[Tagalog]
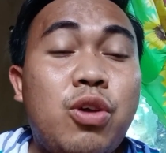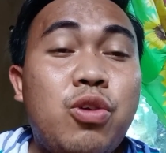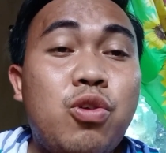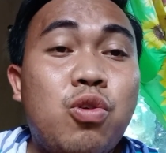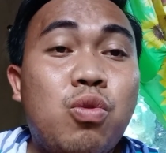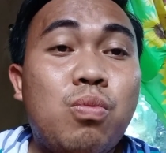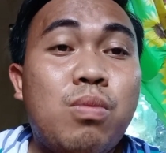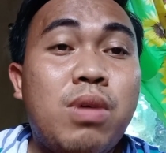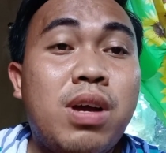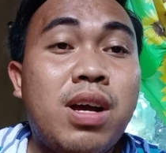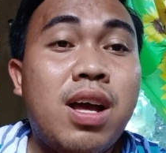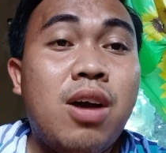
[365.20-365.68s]
daw
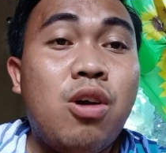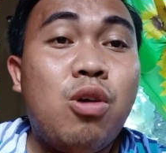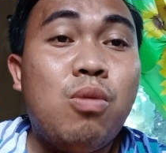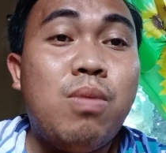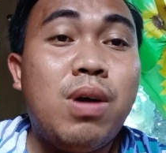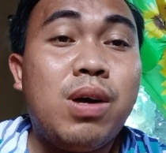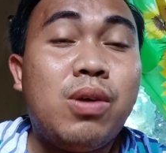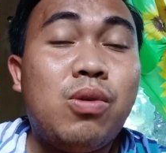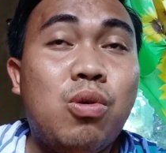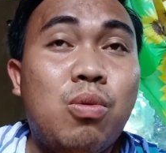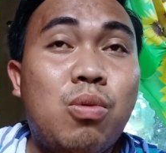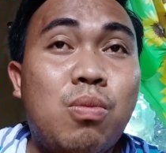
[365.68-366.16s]
yung mga
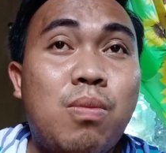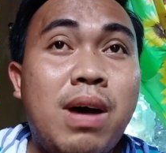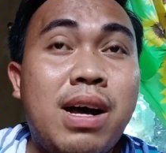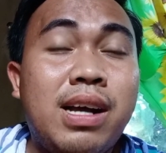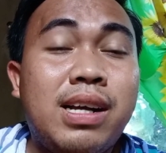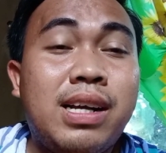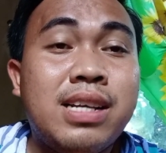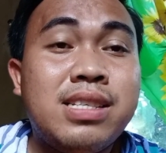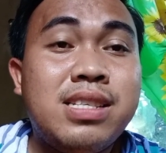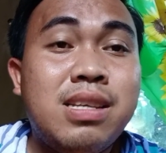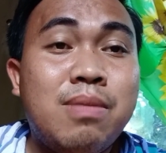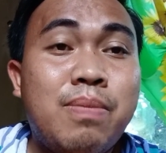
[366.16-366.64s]

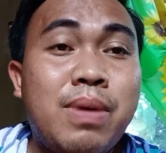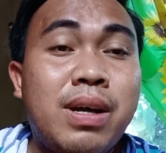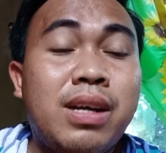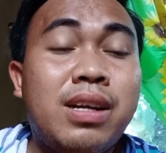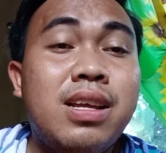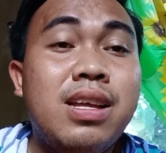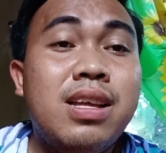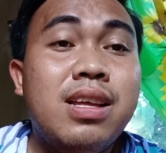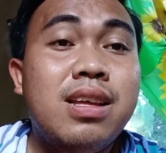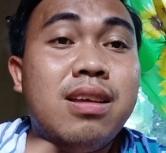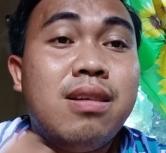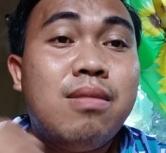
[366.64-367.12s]
hubag-hubag kasi
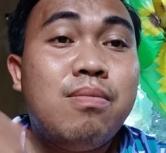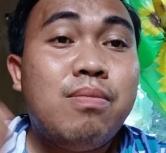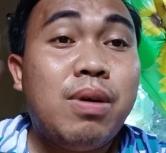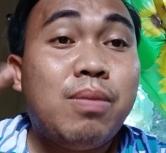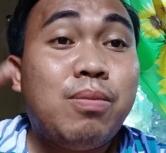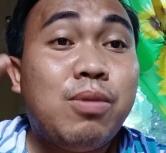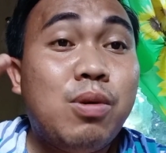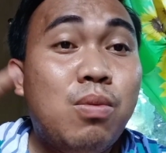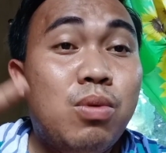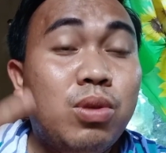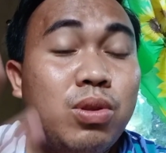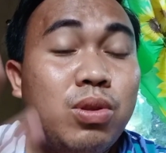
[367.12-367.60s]
pag,
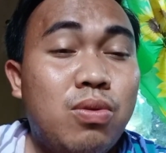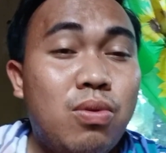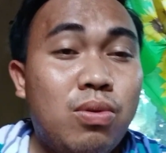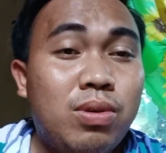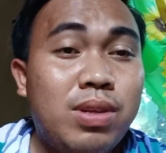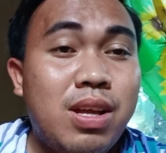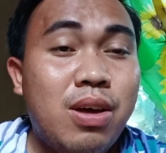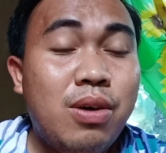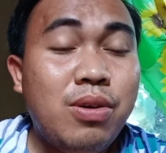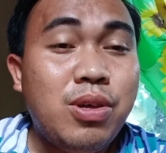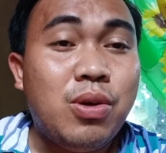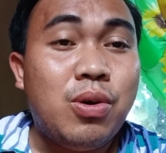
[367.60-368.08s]
pag pumutok
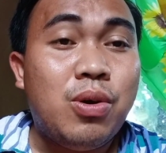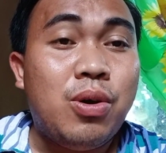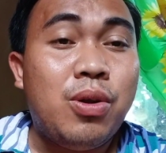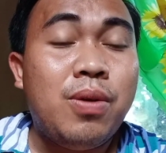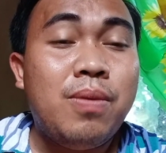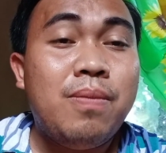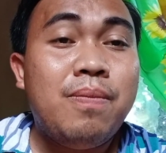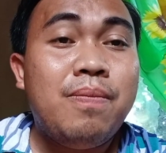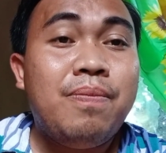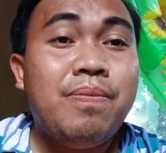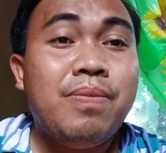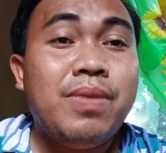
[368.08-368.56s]
daw
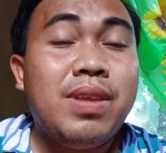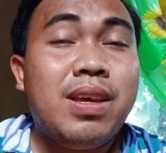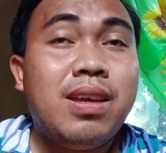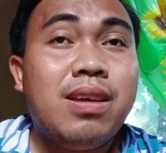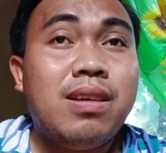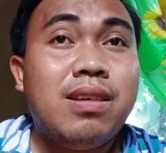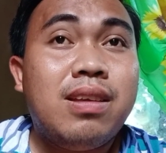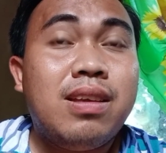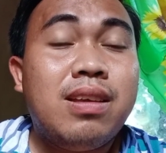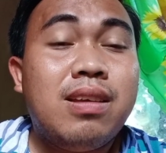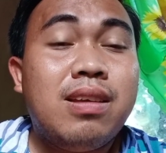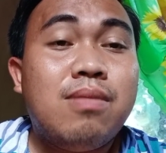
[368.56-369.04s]
yon
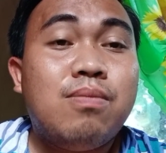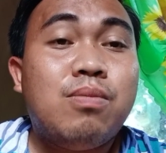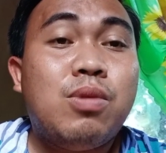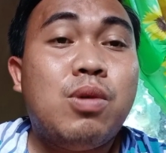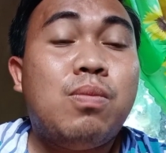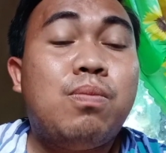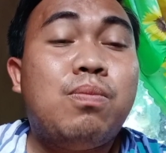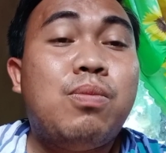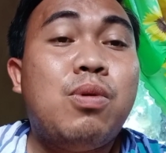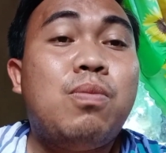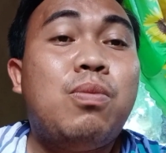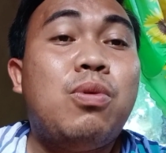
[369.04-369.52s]

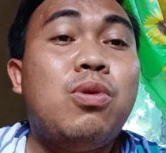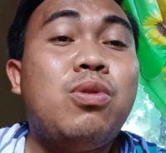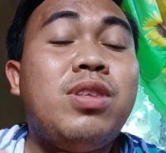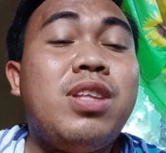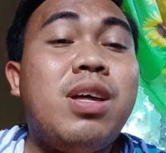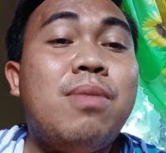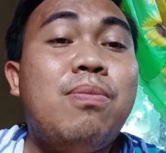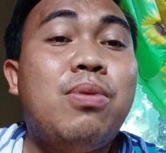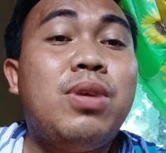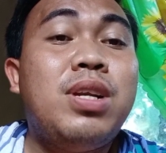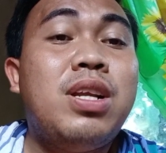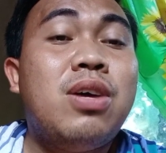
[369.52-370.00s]

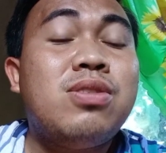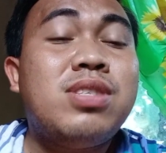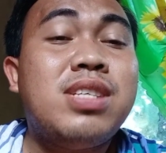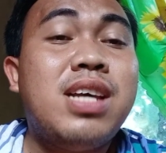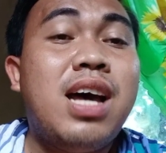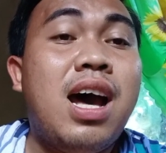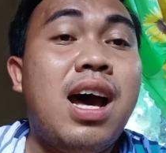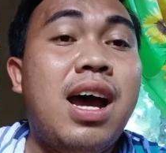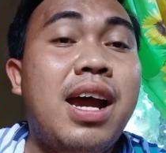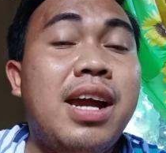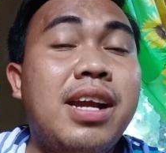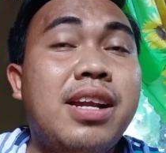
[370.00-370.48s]
pupunta po daw
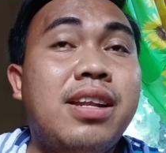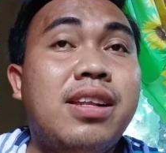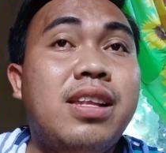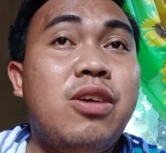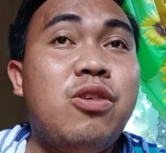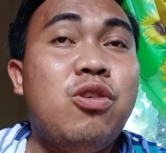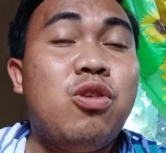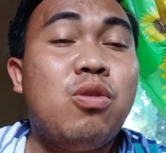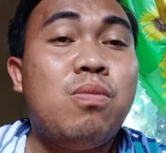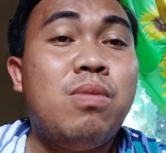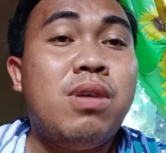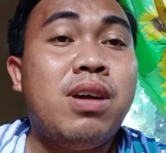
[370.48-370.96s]
sa heart daw
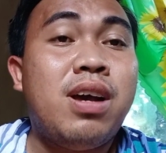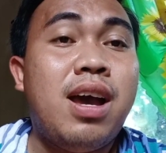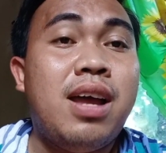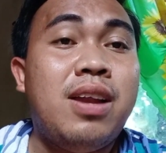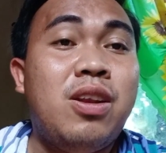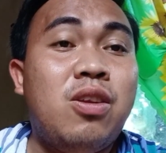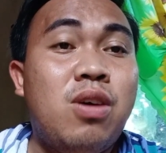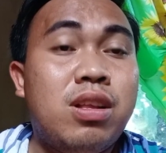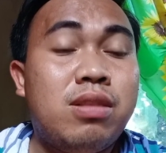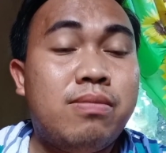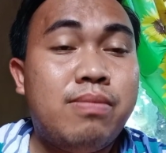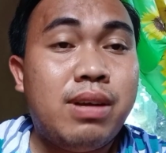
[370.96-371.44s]
yung mga
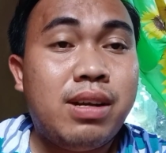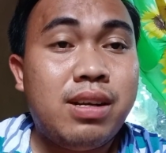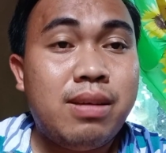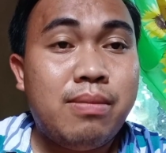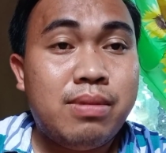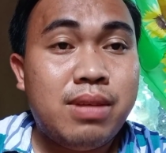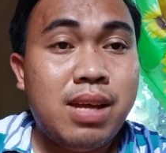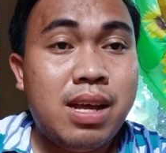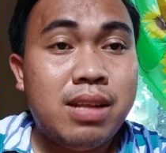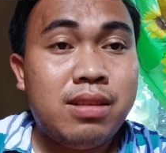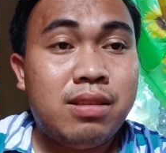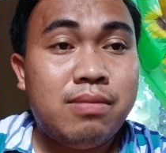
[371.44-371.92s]
ano at
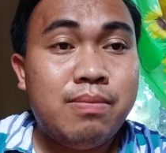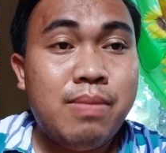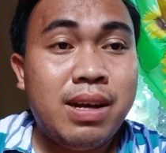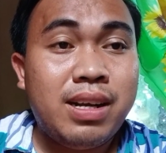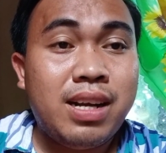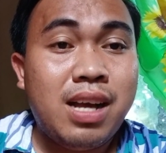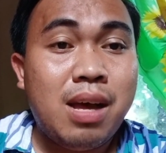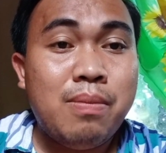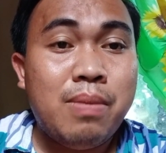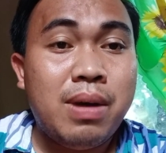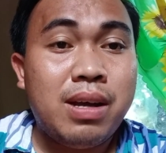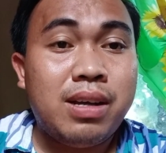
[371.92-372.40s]
baka, at
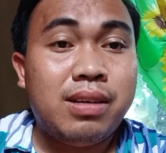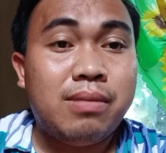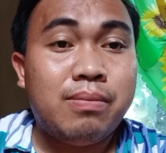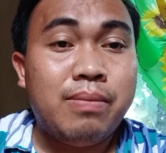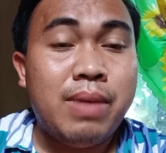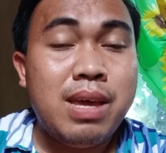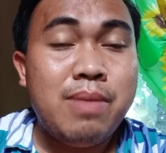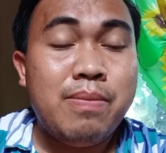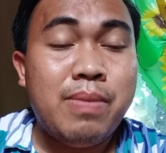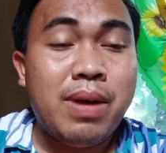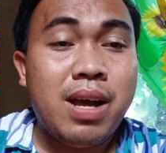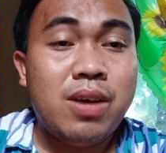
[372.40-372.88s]
baka mag,
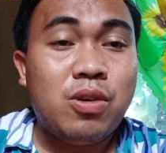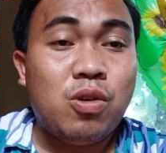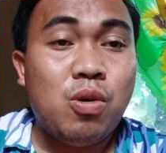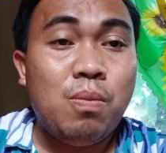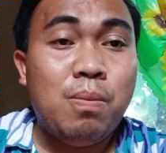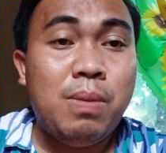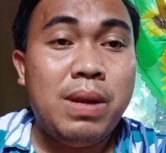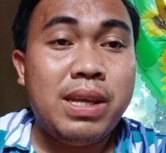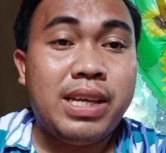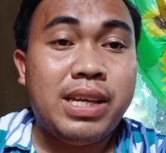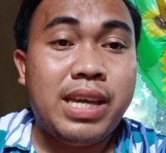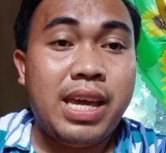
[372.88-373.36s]
may mga
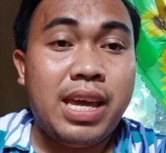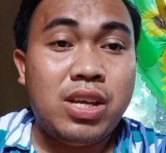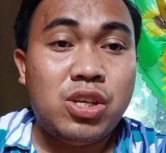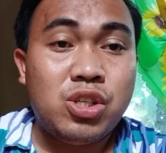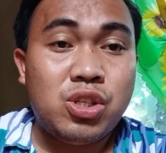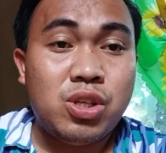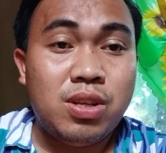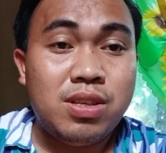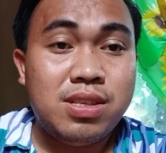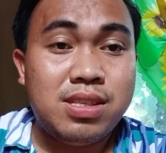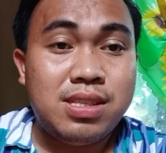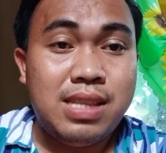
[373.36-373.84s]

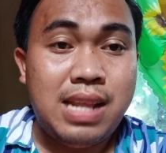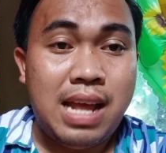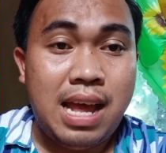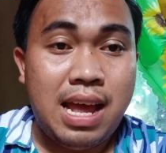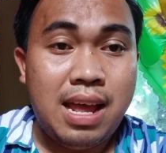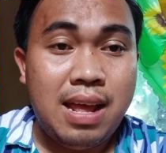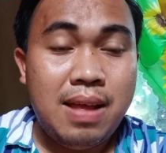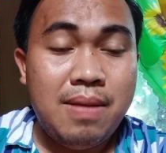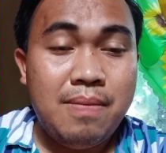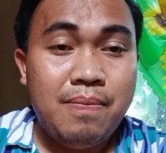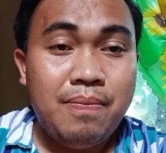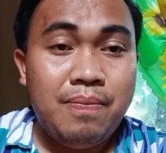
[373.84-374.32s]
complications na.
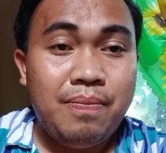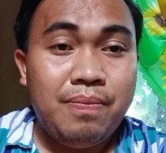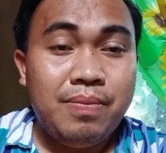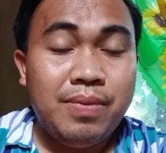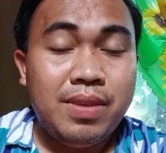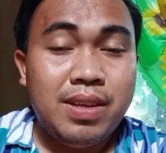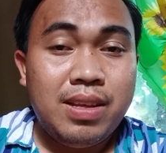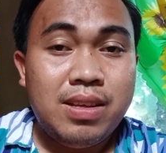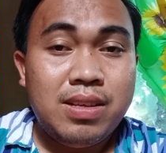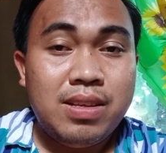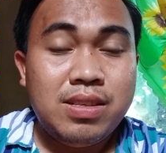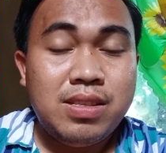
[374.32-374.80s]

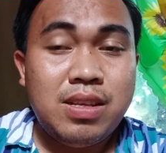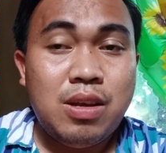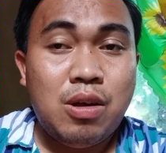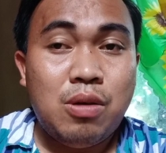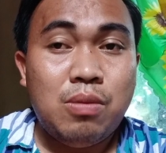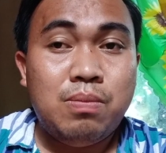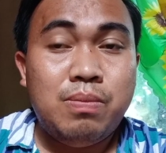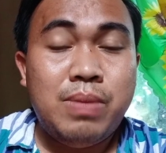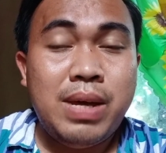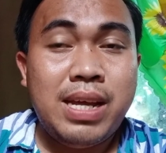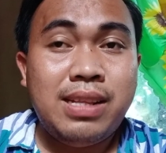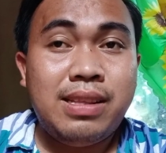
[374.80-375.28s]

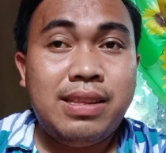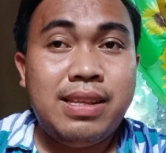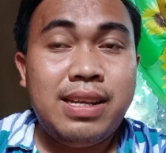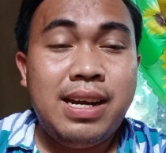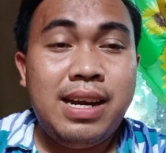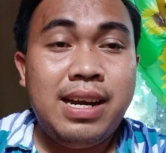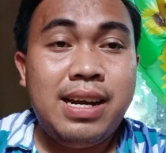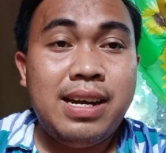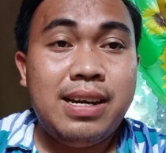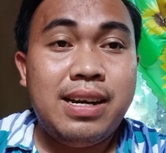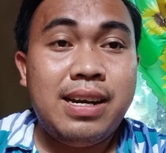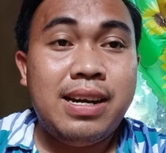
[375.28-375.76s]
So
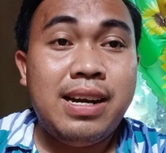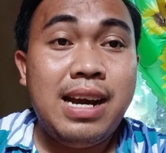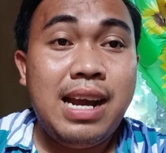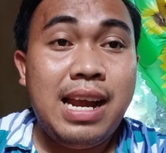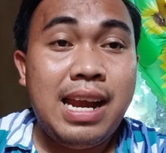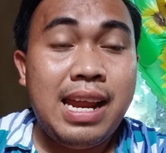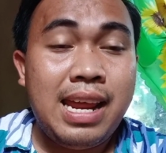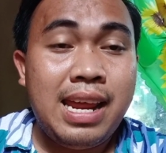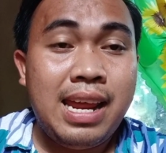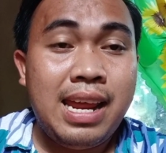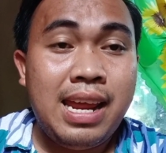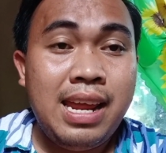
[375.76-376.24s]
better
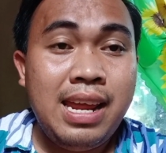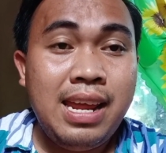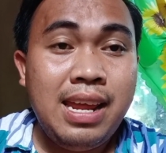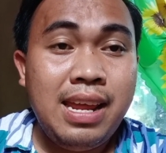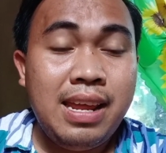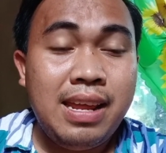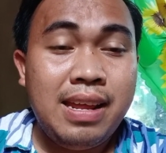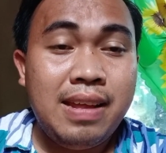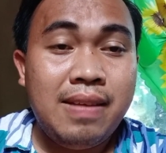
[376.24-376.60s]
early